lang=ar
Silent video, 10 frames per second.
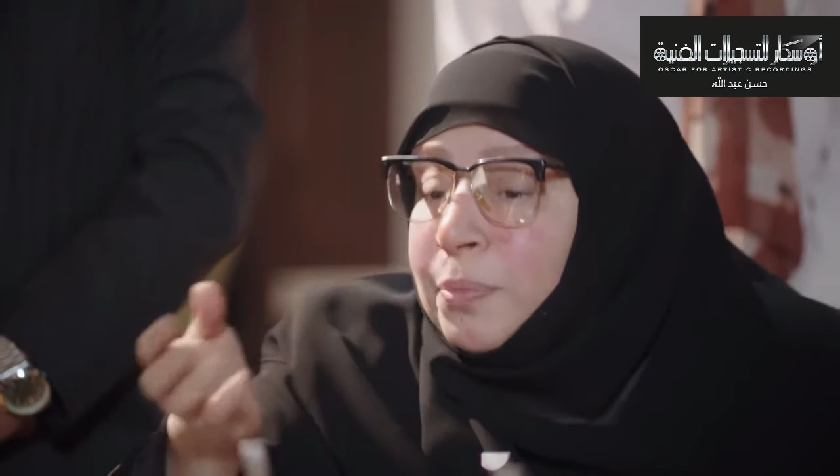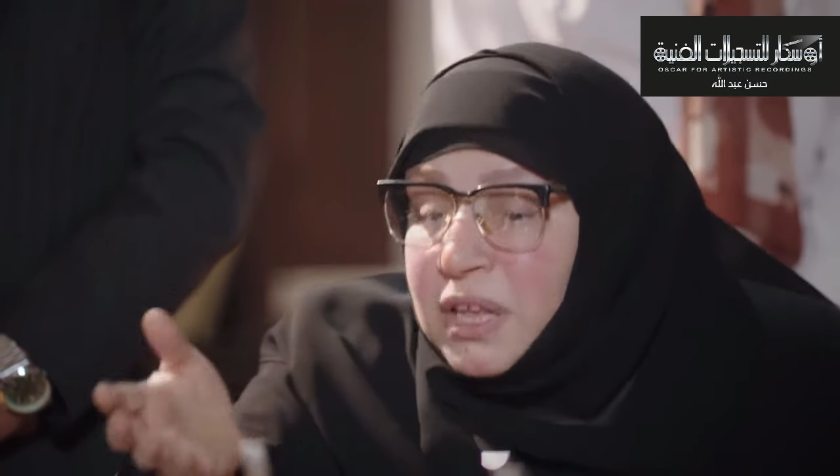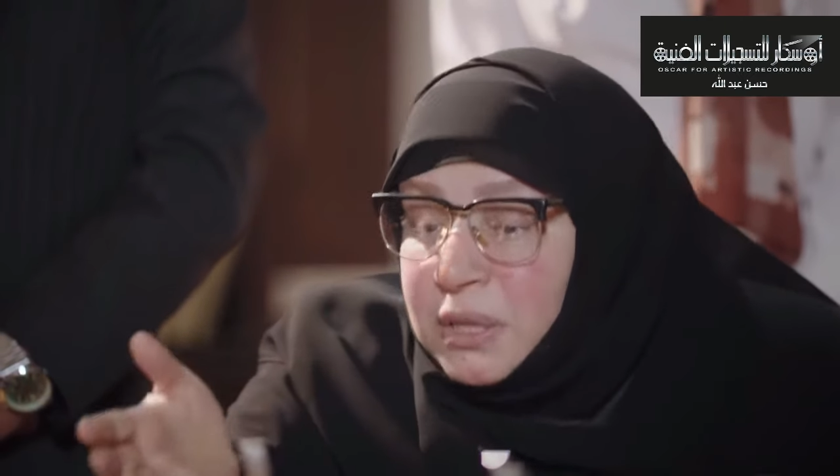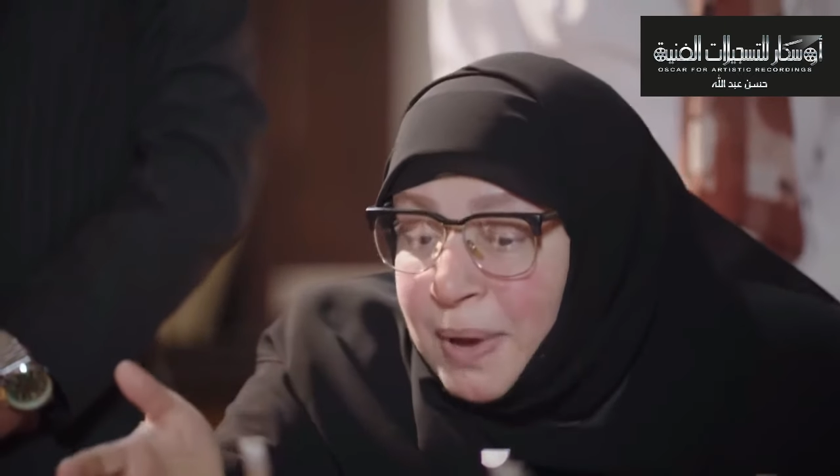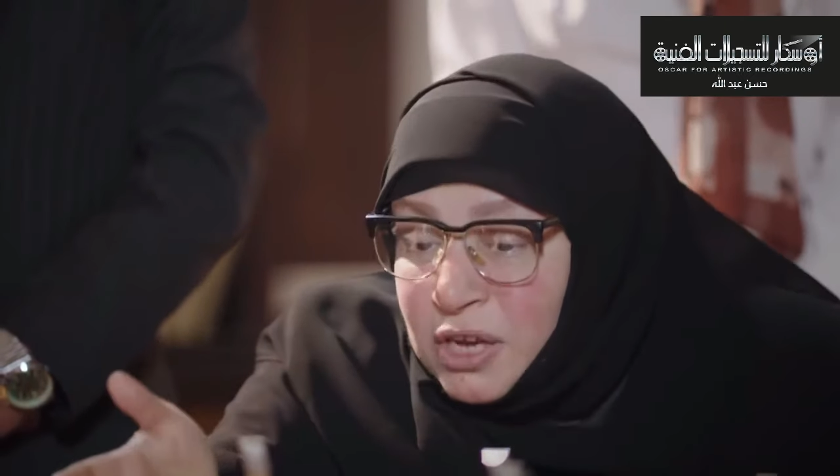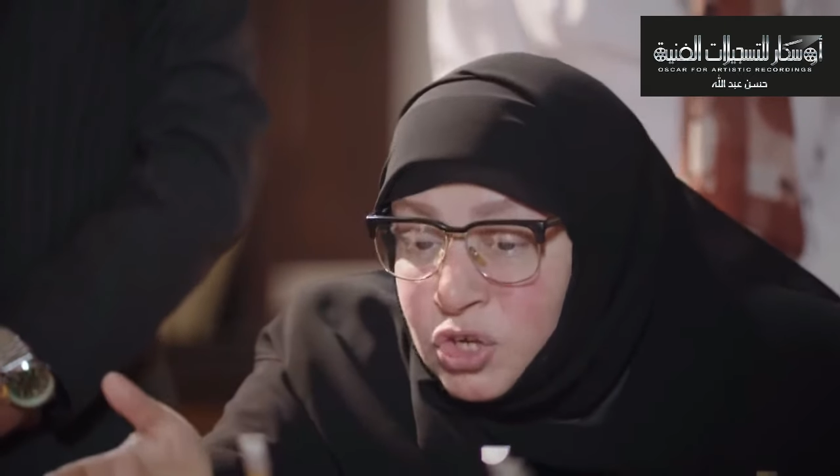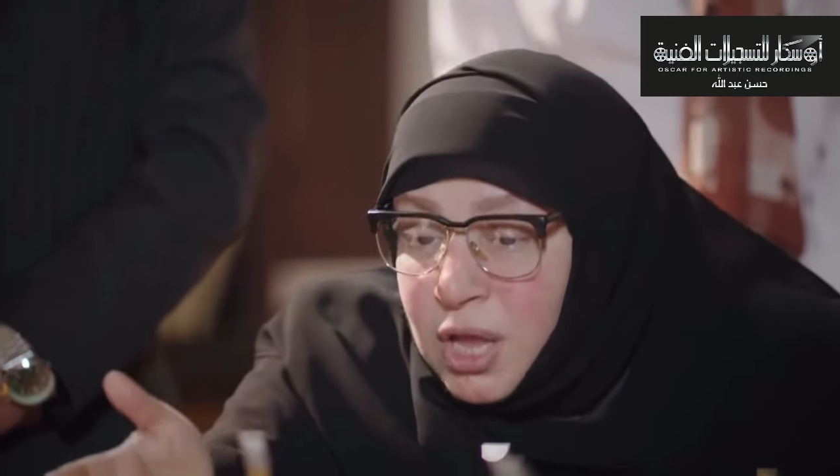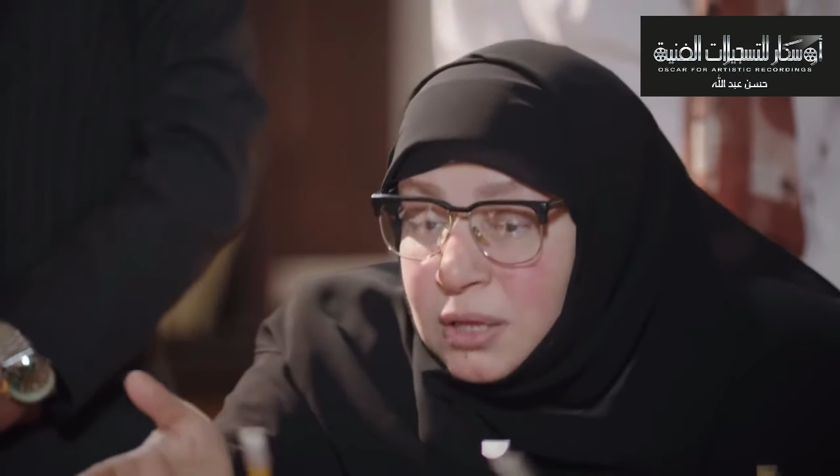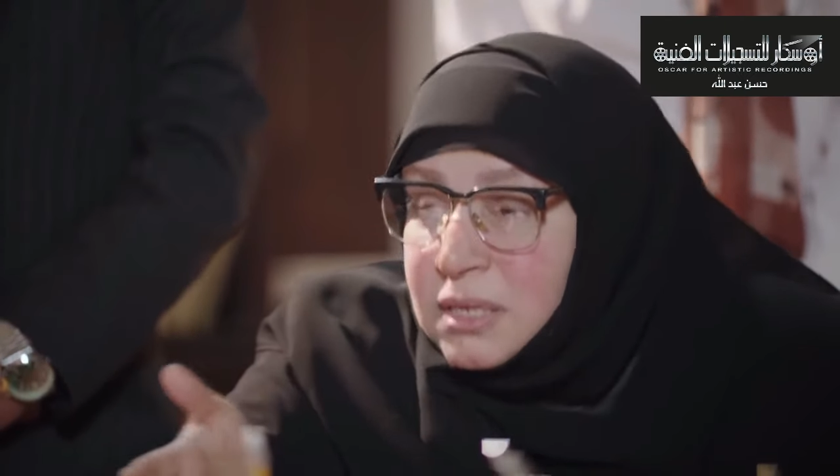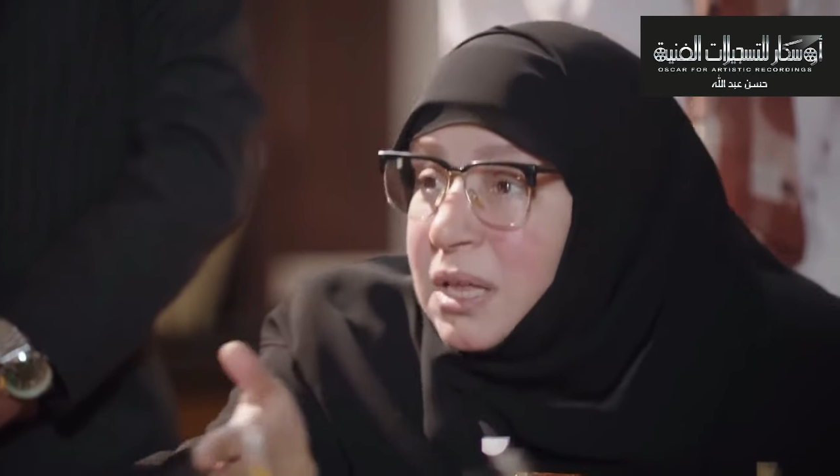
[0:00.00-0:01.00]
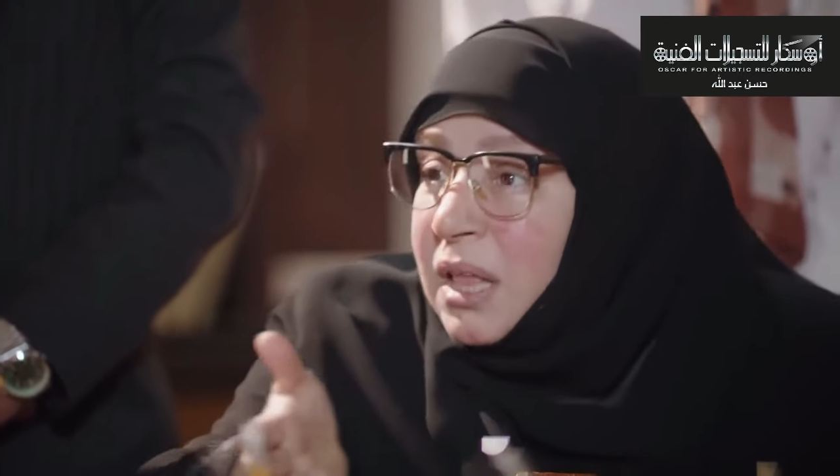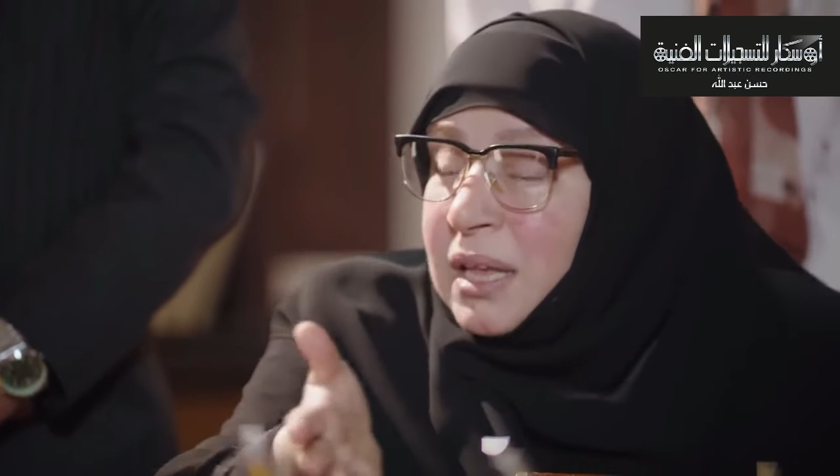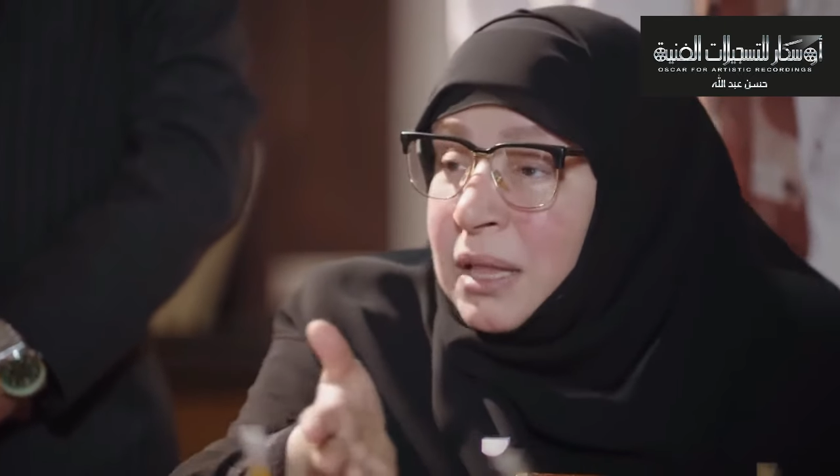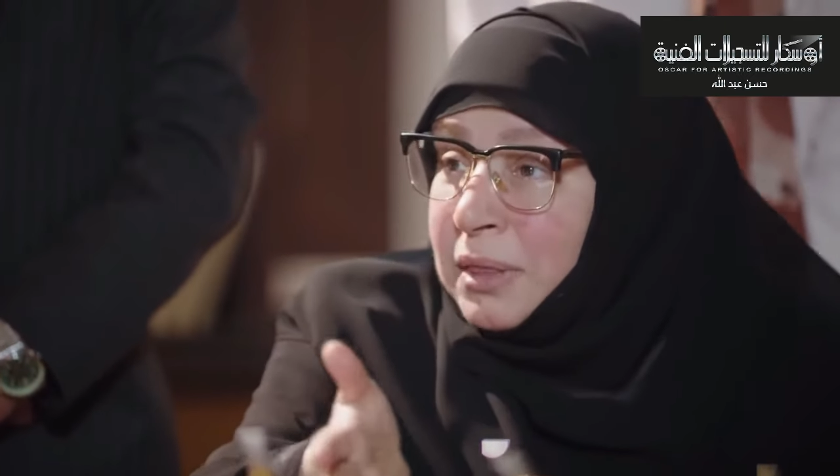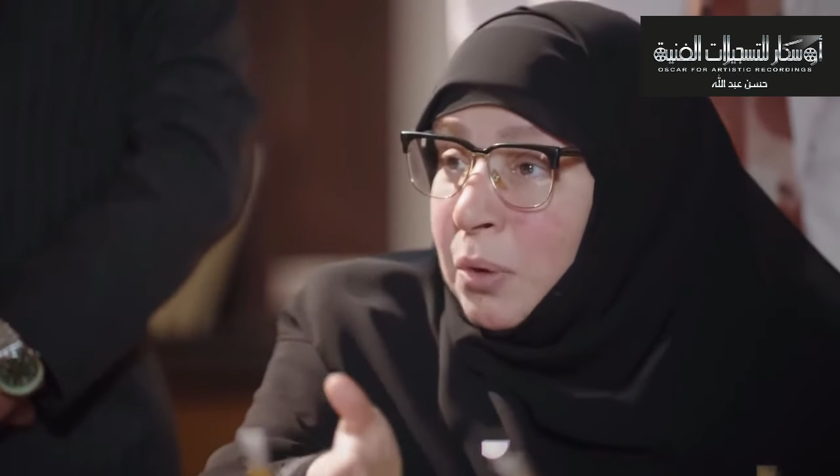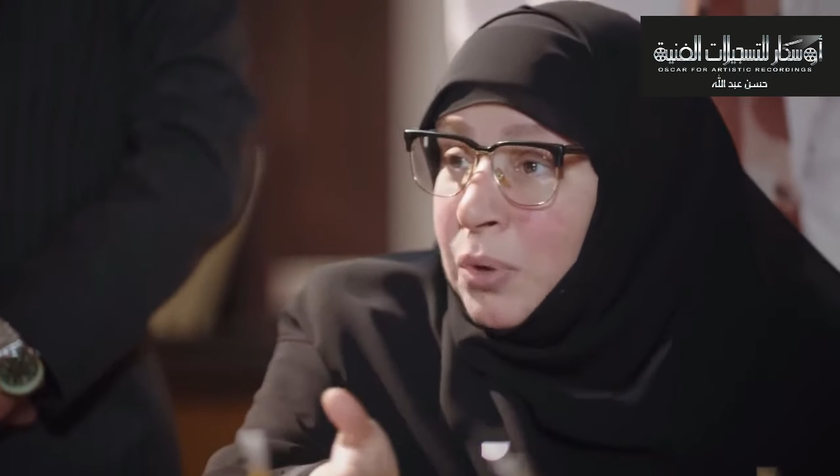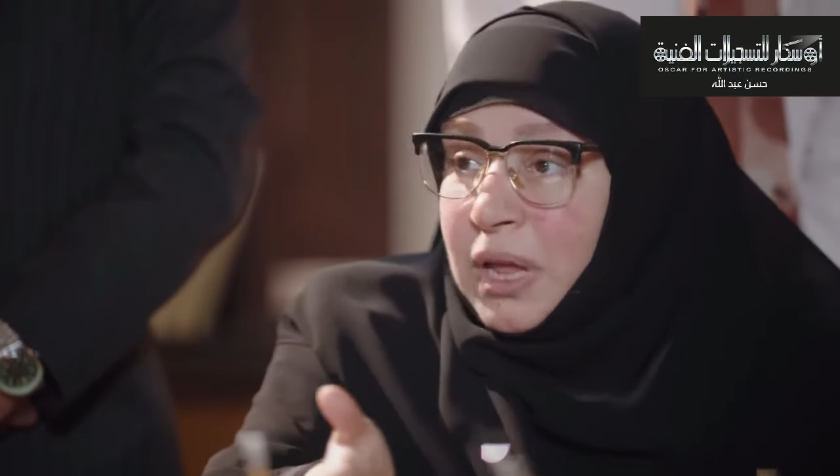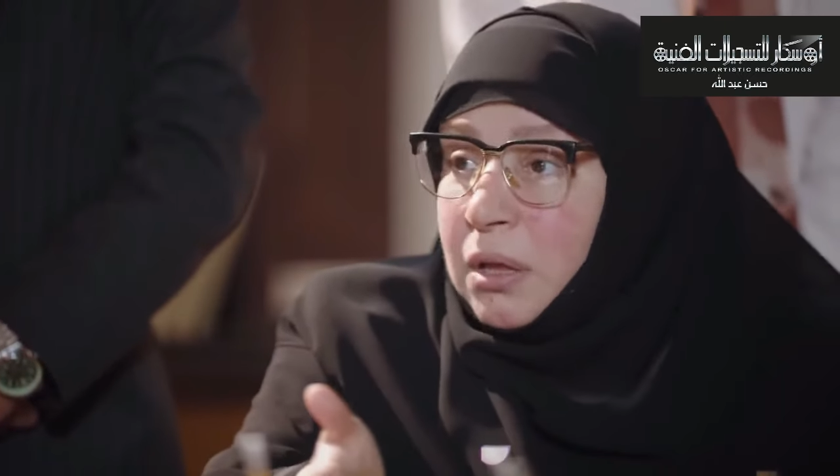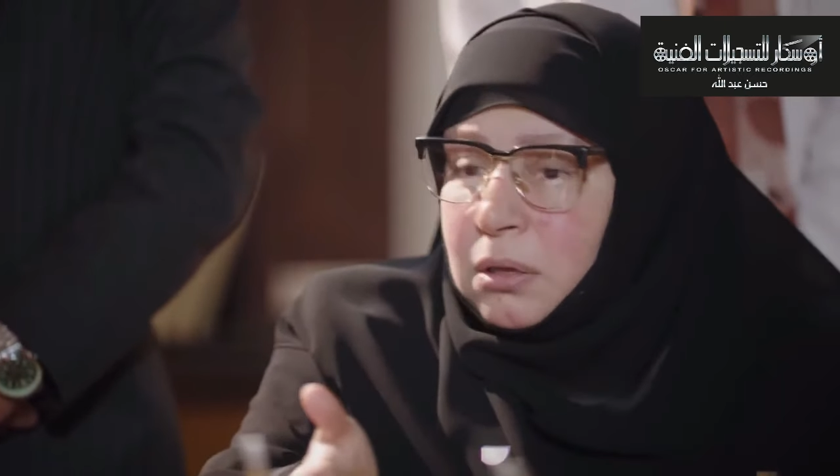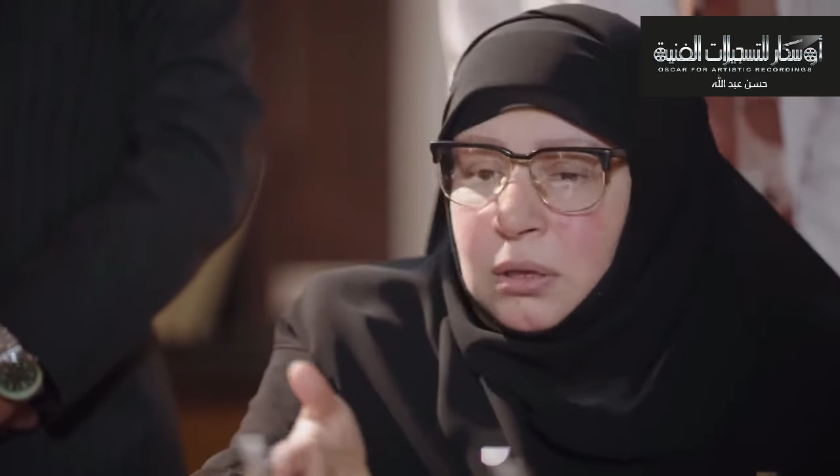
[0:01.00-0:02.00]
بيكتب حاجات لصالح
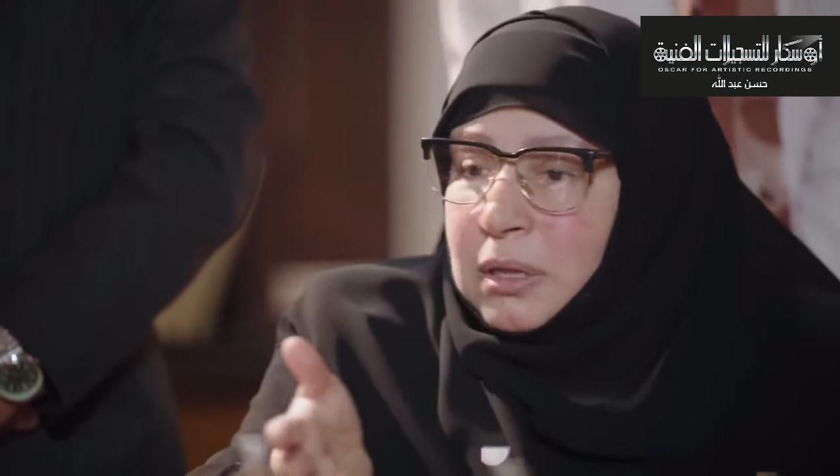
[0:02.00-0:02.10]
الدوله